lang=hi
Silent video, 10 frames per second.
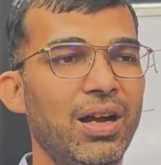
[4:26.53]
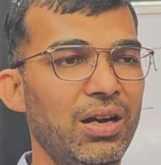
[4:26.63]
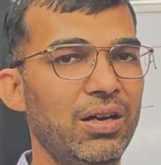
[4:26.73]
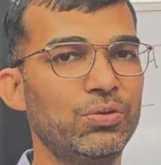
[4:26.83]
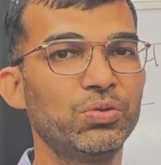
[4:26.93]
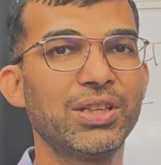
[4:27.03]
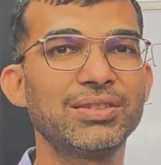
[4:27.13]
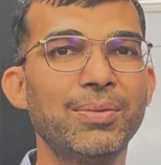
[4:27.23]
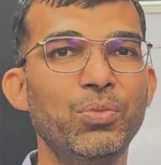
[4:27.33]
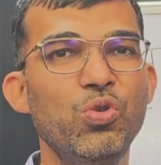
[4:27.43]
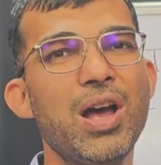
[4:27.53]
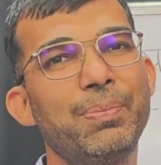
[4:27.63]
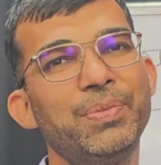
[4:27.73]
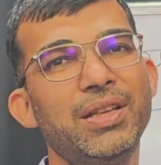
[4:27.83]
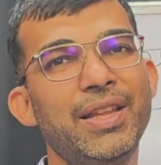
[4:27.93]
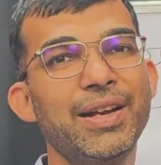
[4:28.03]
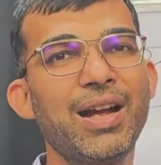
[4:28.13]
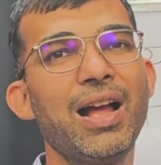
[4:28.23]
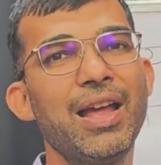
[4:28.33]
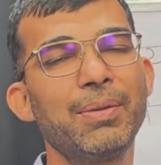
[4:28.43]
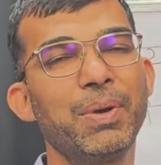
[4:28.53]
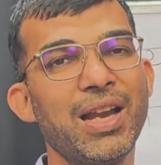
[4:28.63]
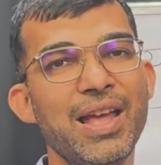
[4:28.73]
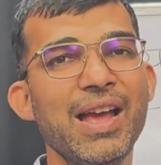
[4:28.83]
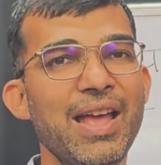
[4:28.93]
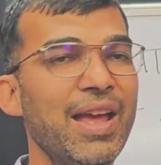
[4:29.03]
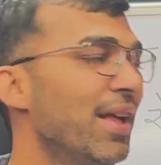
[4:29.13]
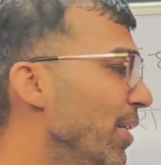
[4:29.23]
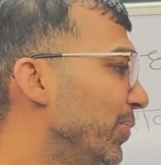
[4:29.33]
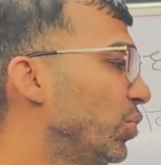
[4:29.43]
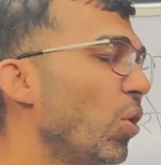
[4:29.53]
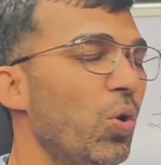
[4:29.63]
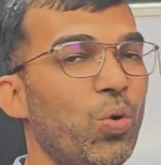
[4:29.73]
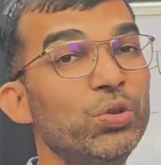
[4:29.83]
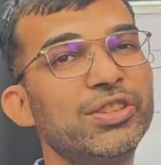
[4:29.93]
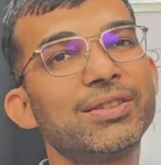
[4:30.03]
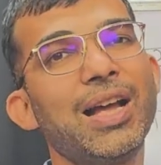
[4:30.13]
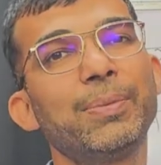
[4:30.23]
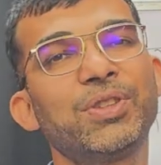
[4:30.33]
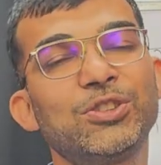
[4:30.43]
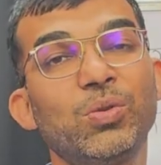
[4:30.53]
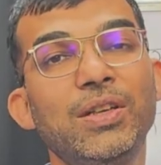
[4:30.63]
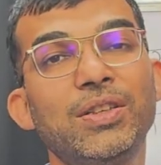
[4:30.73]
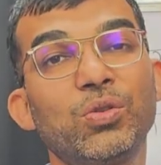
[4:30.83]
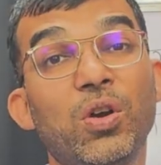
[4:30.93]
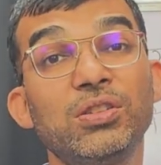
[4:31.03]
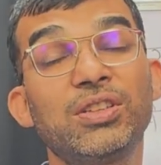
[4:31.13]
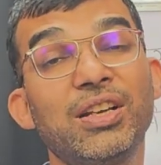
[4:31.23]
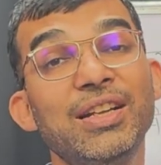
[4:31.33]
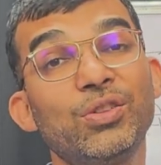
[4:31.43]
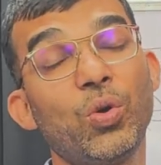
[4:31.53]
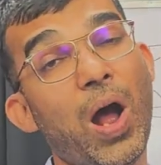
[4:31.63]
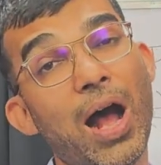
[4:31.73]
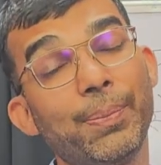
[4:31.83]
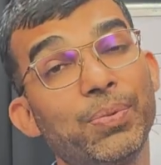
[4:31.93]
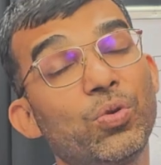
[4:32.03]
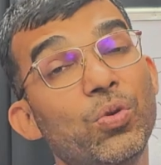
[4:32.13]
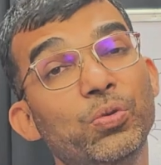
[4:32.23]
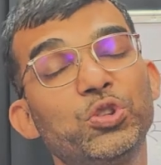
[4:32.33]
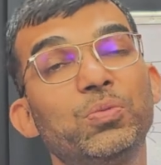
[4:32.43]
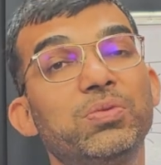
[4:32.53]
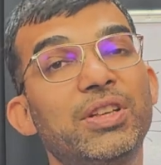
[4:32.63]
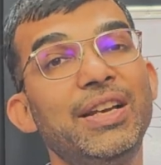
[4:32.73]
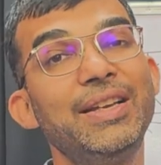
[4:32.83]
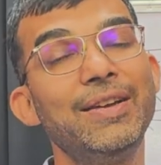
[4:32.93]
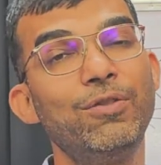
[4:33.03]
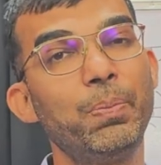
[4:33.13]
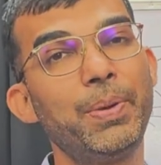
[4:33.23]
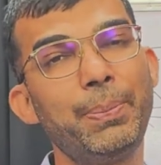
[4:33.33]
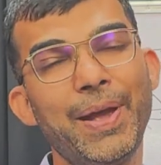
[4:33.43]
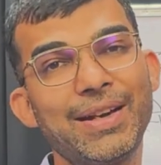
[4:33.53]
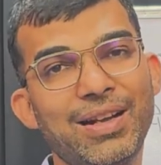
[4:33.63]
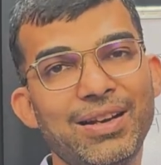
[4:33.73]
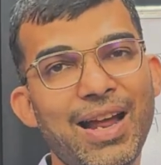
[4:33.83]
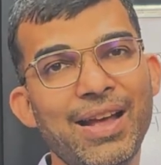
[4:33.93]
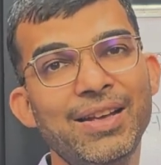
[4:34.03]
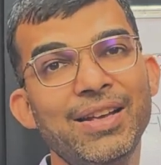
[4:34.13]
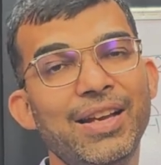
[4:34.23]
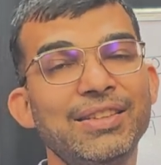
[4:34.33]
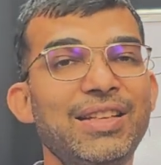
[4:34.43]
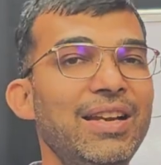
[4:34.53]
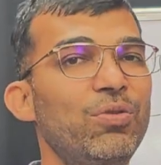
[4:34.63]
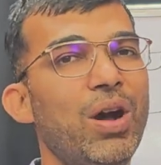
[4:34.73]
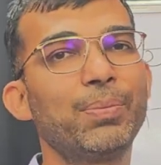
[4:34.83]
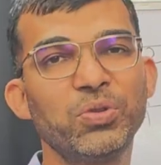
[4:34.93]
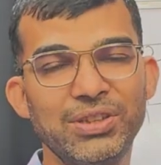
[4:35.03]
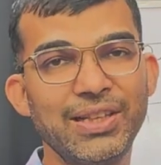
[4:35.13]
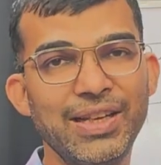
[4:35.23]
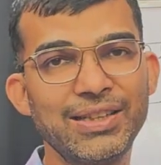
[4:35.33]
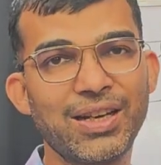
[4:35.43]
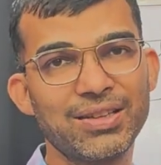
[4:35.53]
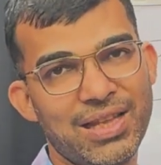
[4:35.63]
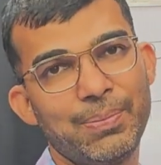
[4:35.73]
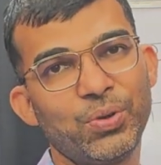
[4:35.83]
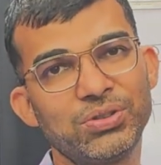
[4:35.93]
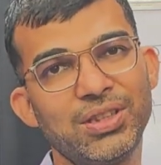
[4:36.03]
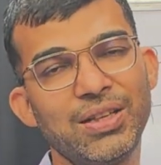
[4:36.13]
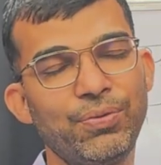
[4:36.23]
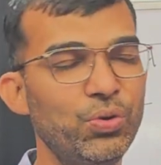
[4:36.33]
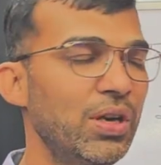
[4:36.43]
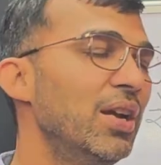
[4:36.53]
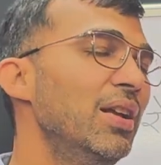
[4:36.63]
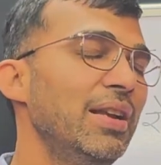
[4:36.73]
आ, कुछ ऐसा मूड आपने देखा है बनाया है तो हो सकता है आप सेक्सुअल इंटरकॉर्स करें तो आपको उसके लिए वो प्रिपेयर कर रहा है इसके लिए वो आपको सीक्रेट करता है प्रोस्टेटिक फ्लूड